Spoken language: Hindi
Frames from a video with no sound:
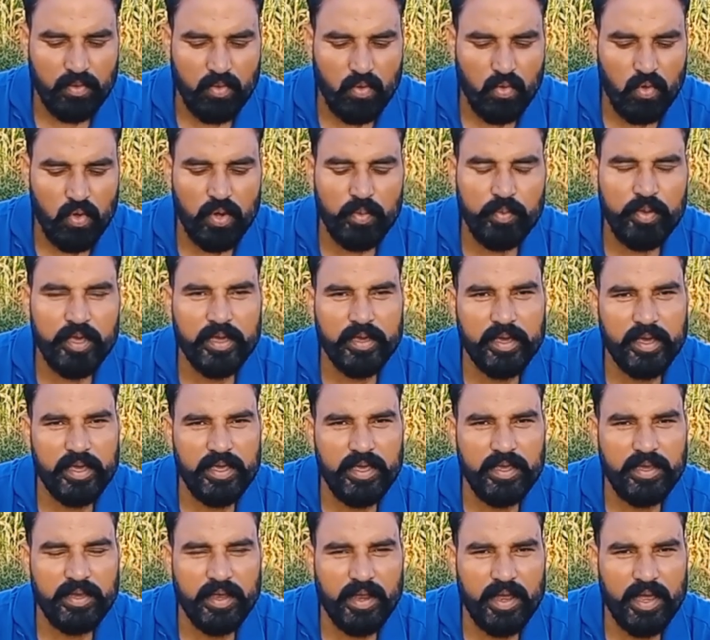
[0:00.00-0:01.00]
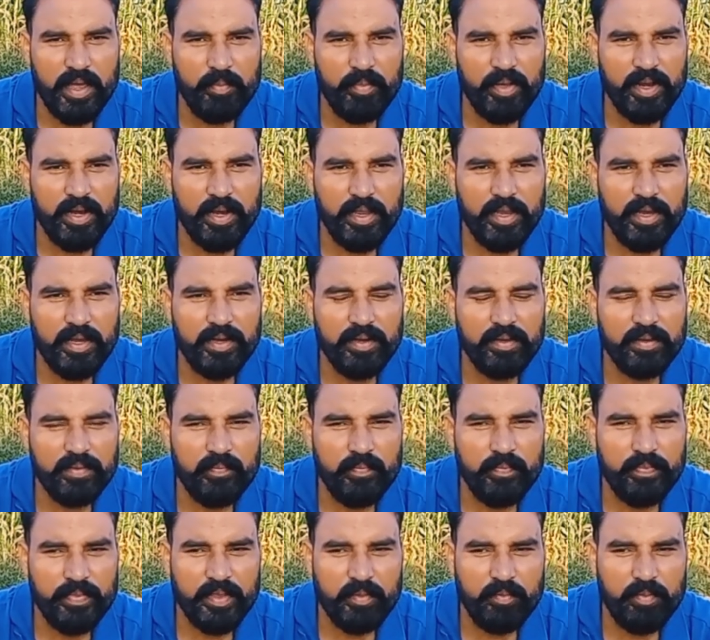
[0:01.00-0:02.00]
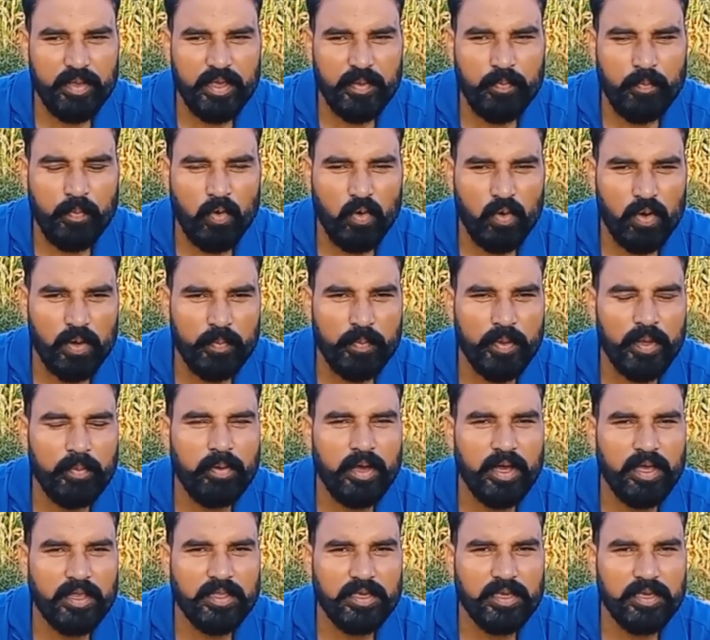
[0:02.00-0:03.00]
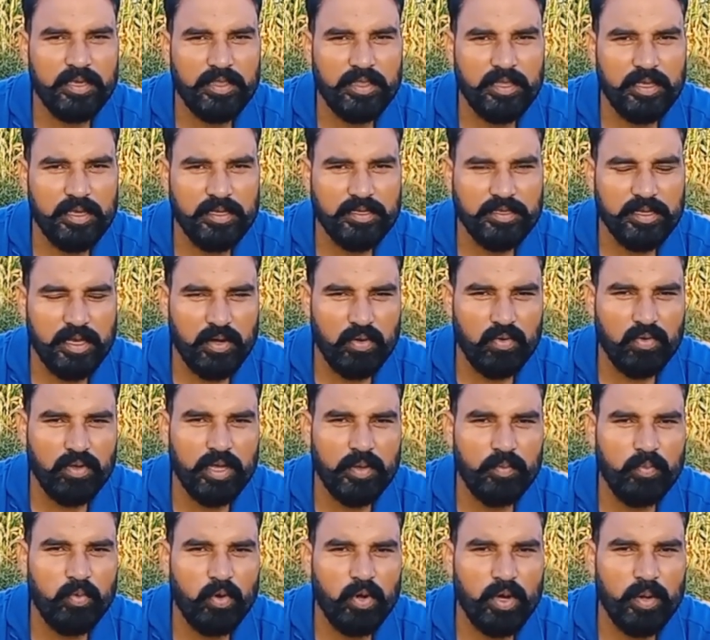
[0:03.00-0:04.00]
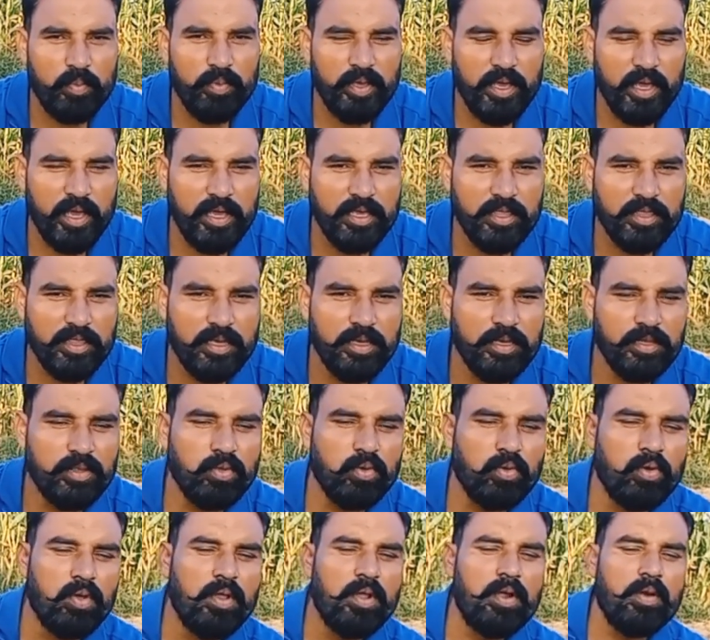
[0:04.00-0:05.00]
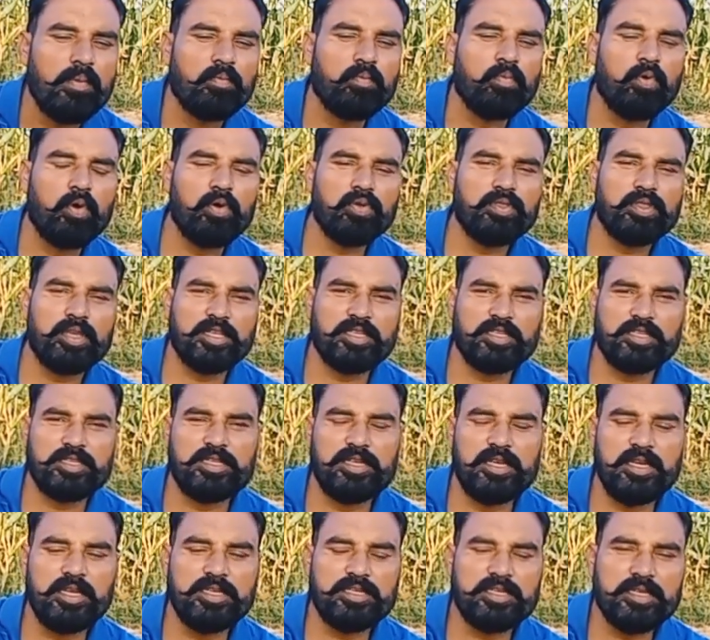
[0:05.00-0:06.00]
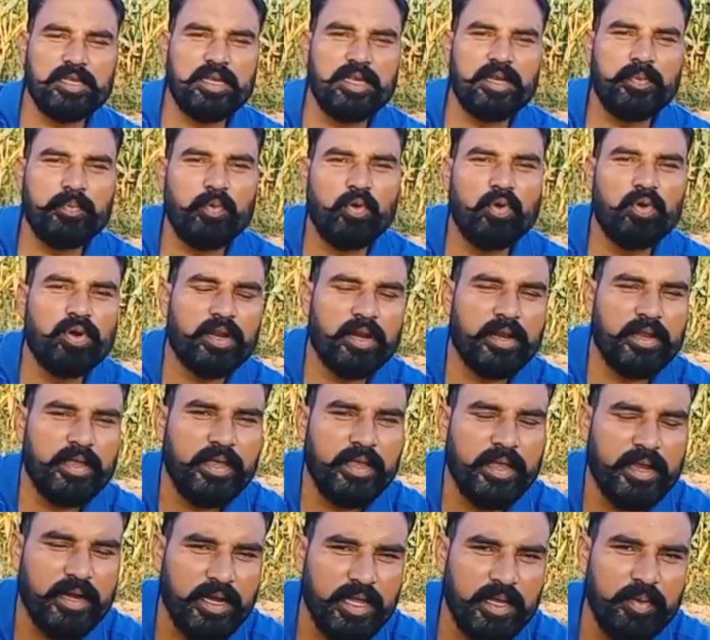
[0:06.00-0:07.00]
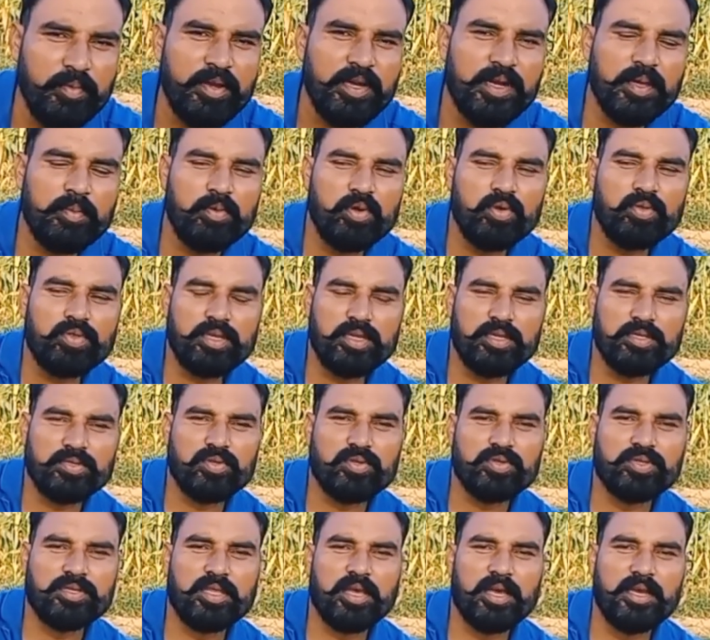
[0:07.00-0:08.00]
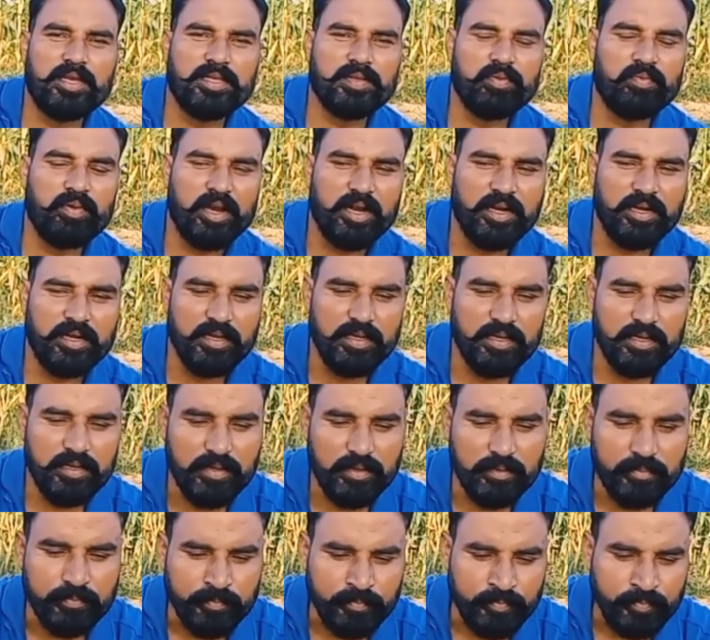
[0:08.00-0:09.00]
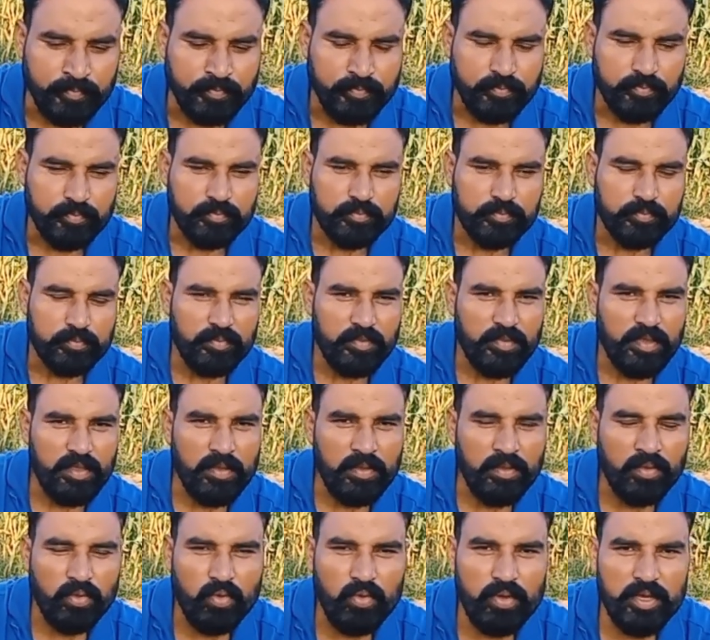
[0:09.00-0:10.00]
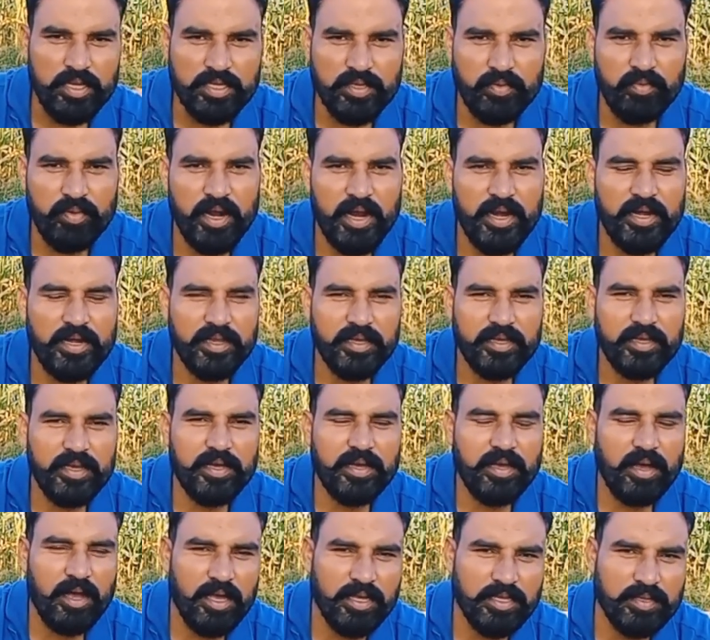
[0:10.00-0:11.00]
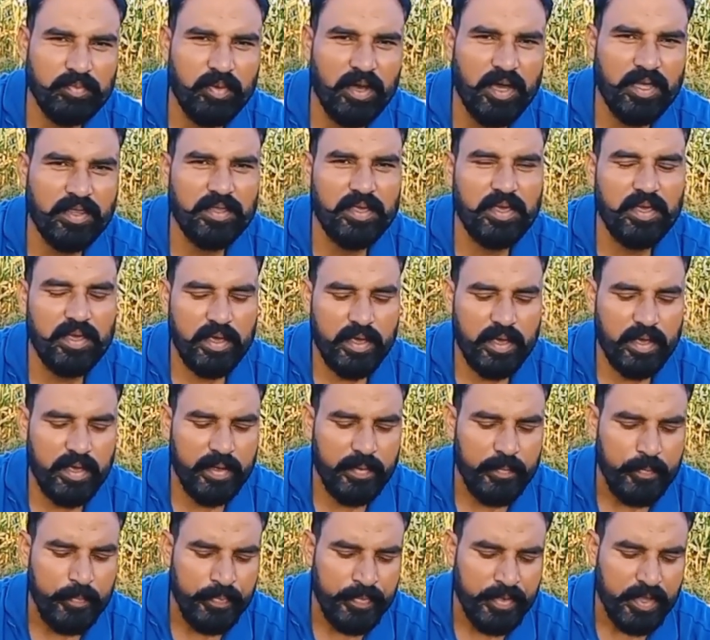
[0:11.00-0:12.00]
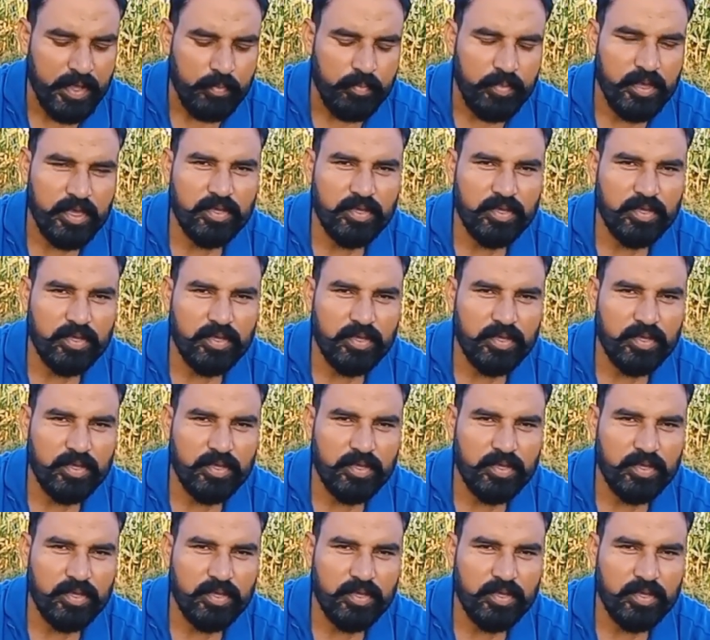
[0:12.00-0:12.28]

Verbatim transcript: और भी कई जगह मैंने भी फ़ोन पे बात की थी किसानों के फ़ोन भी आए थे तो बहुत अच्छी इसकी रिपोर्ट रही है डी बी डब्ल्यू तीन सौ सताईस वरायटी की तो इस वैरायटी की खास बात यह है भी